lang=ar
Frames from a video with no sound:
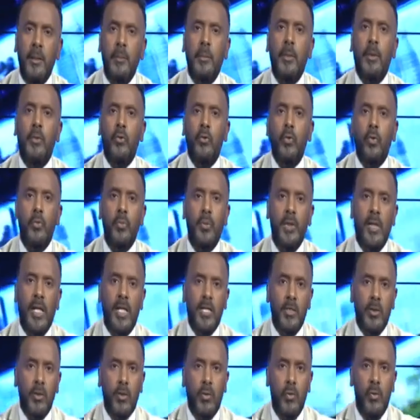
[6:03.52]
مطلوب من
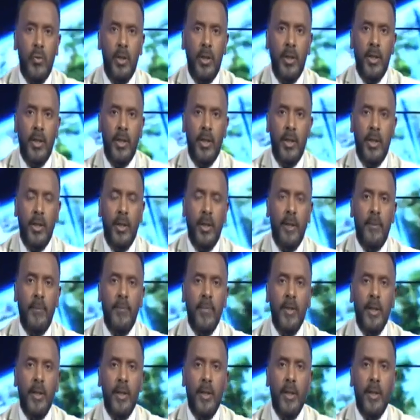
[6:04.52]
هذه القوى إنها
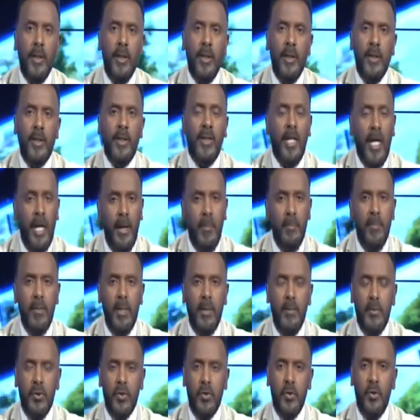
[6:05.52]

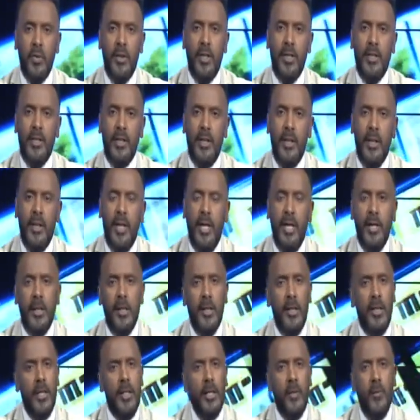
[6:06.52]
تتحمل مسؤوليتها
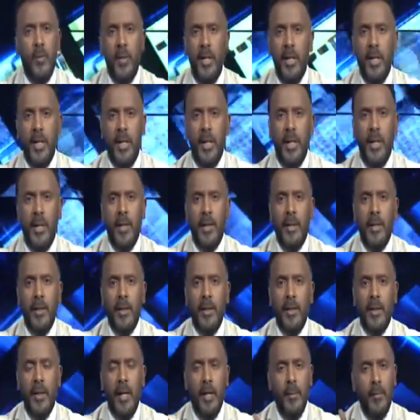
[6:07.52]
الحقيقية وإلا
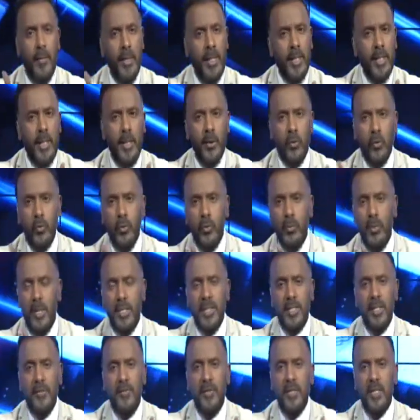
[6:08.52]
البلد حتكون
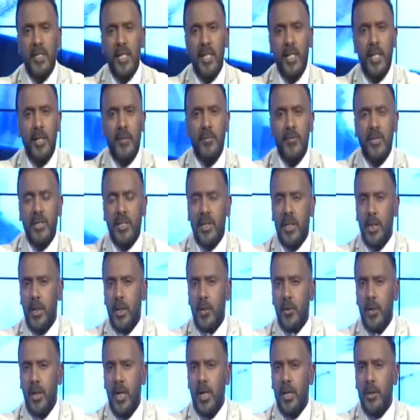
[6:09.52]
ماشية في, في
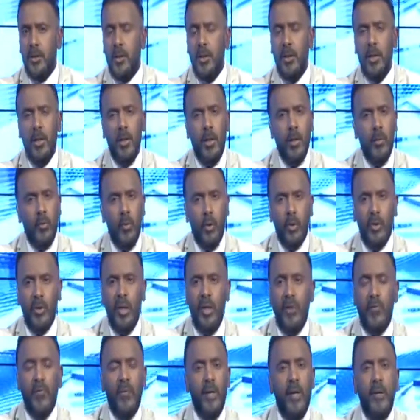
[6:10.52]
سيناريوهات
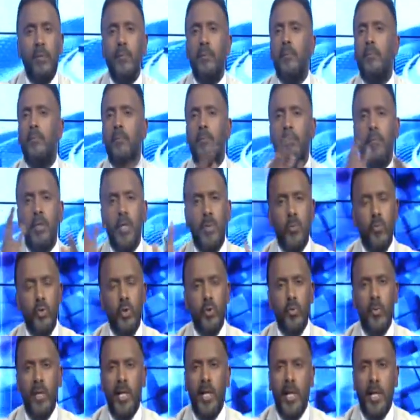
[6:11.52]
مختلفة
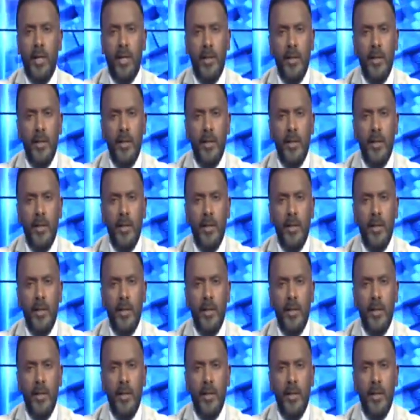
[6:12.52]
بمجملها